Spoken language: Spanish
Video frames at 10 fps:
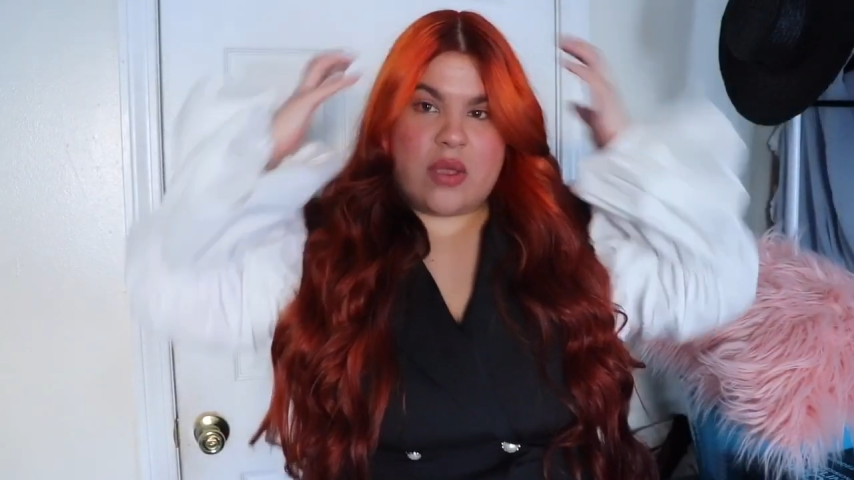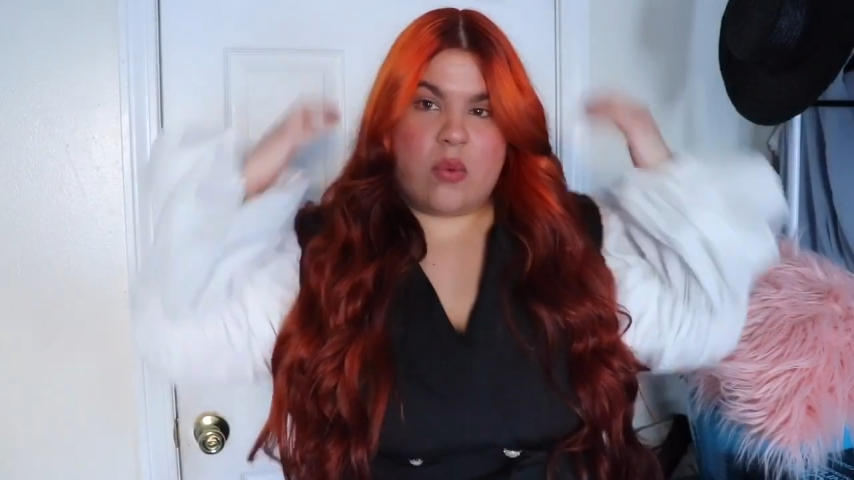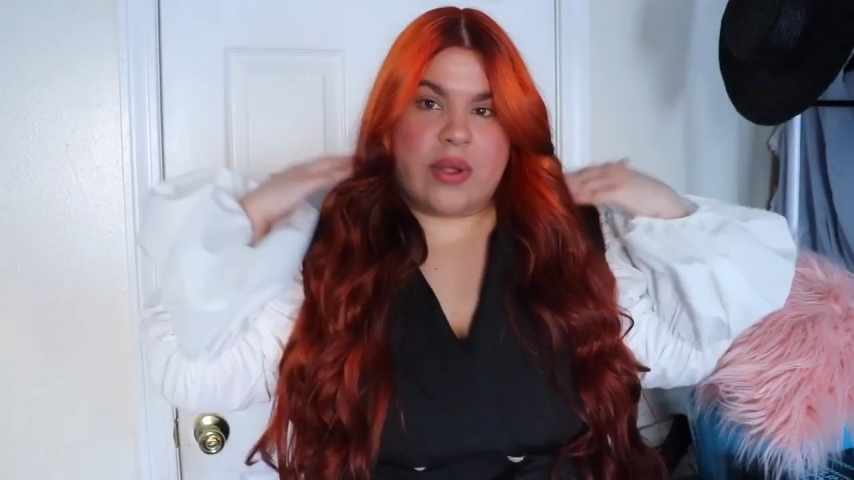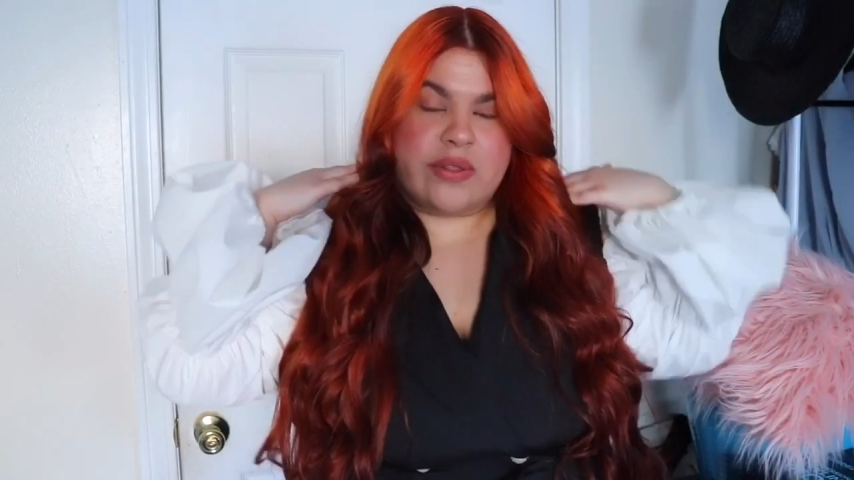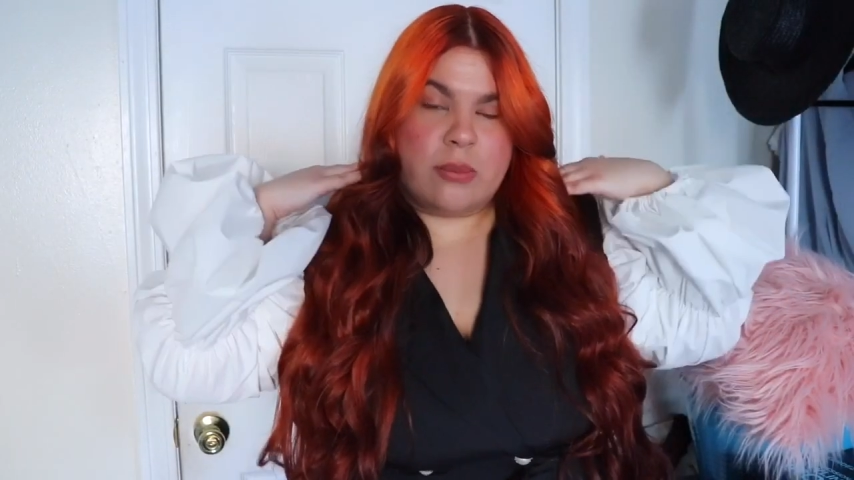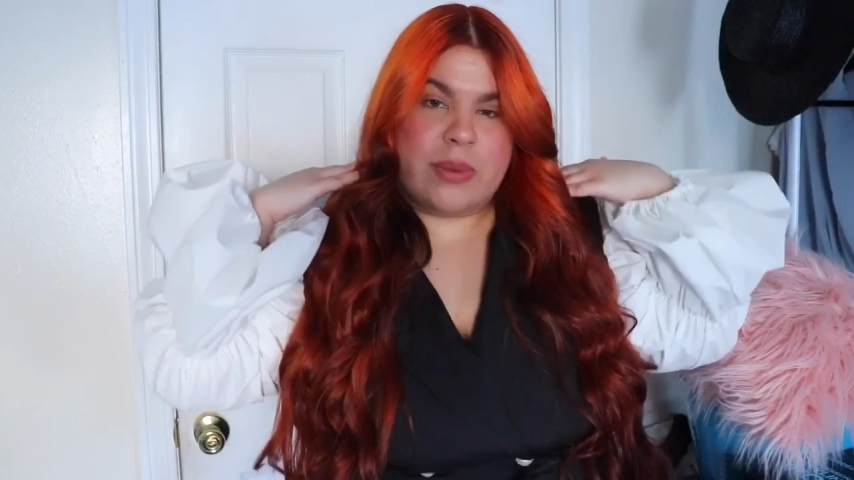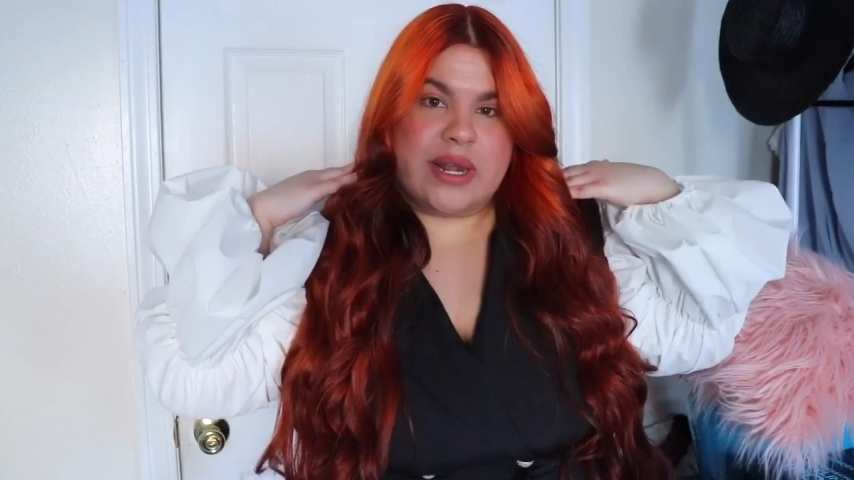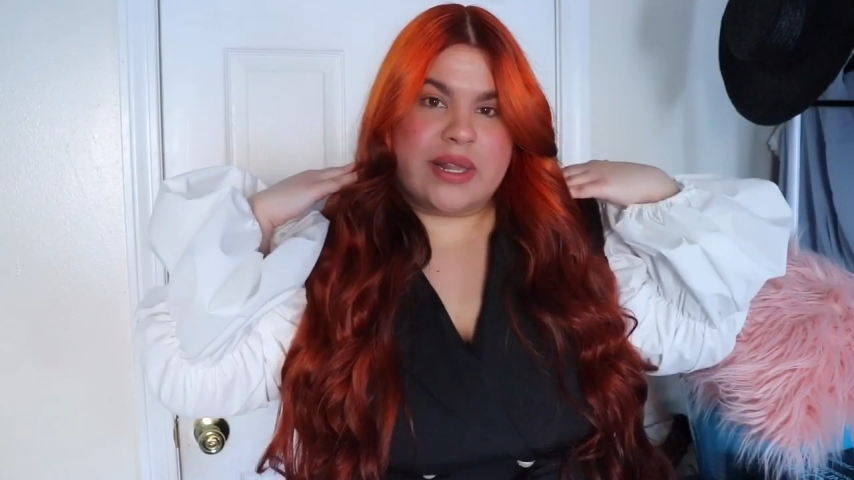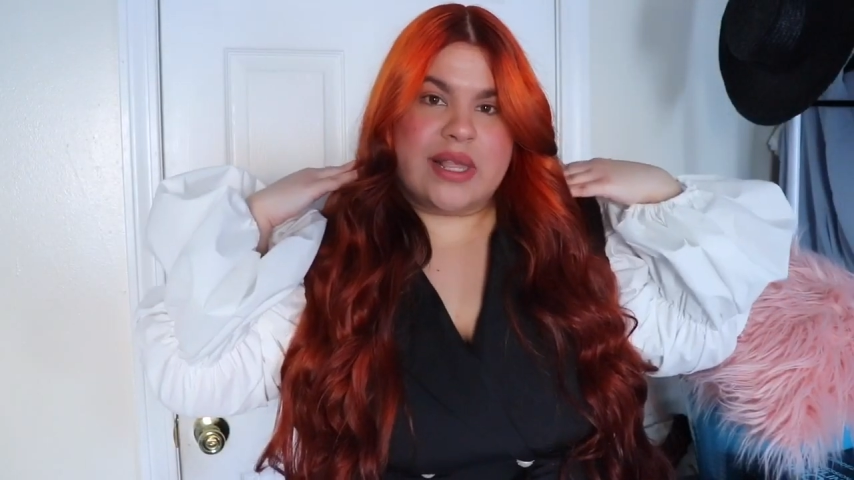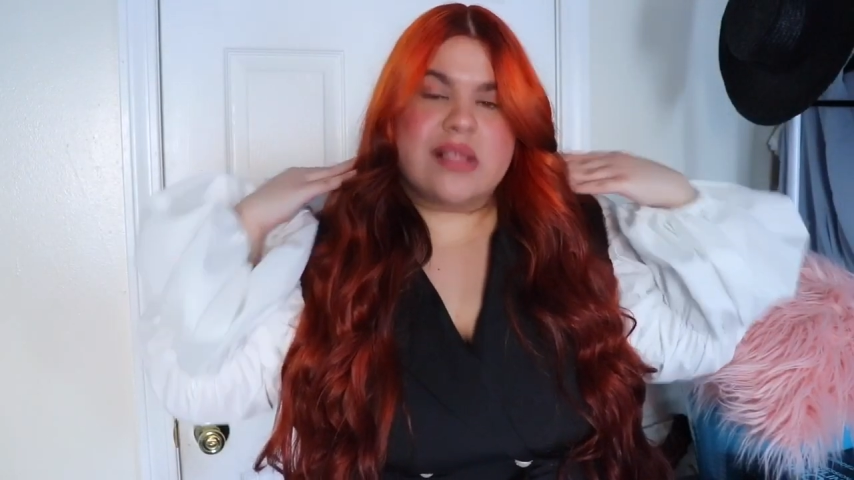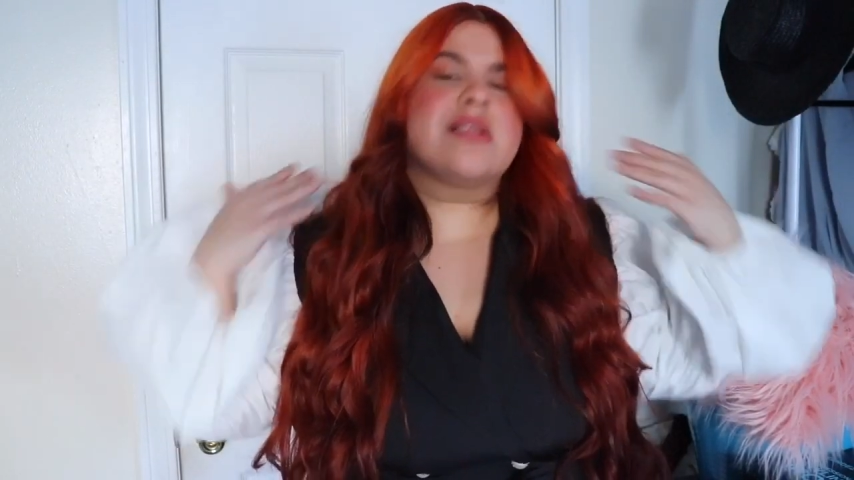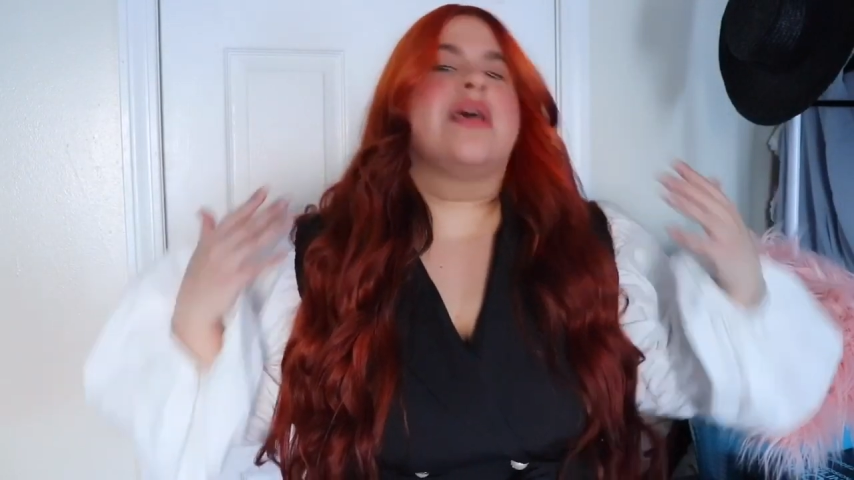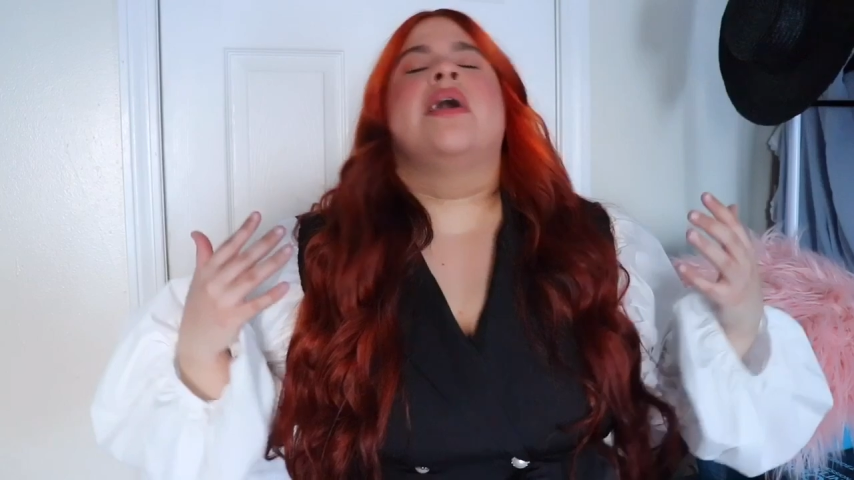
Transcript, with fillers: en cuatro partes.